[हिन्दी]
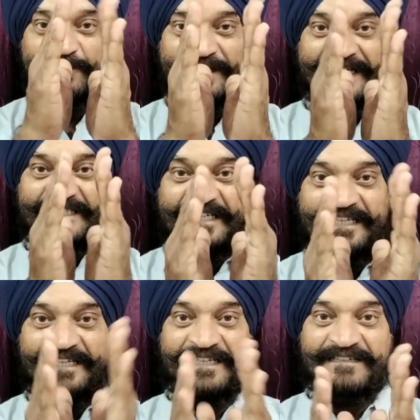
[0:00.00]
जो ऐसे
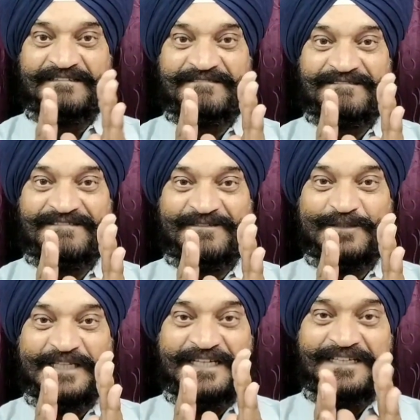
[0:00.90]

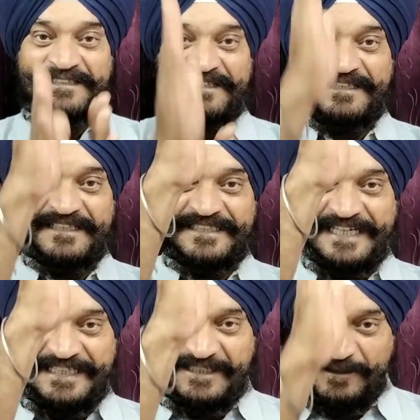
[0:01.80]
होता है ना
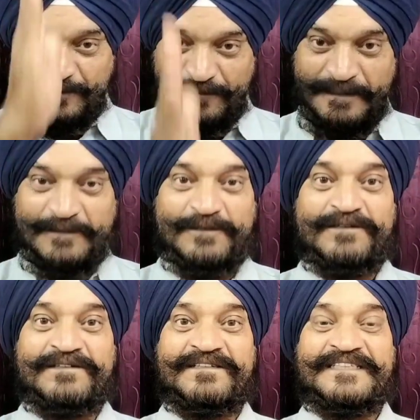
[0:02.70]
छैनी से उसको
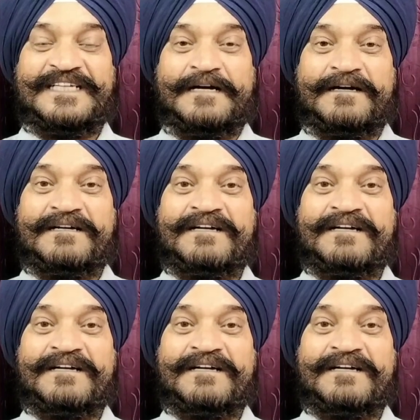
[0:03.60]
बिल्कुल या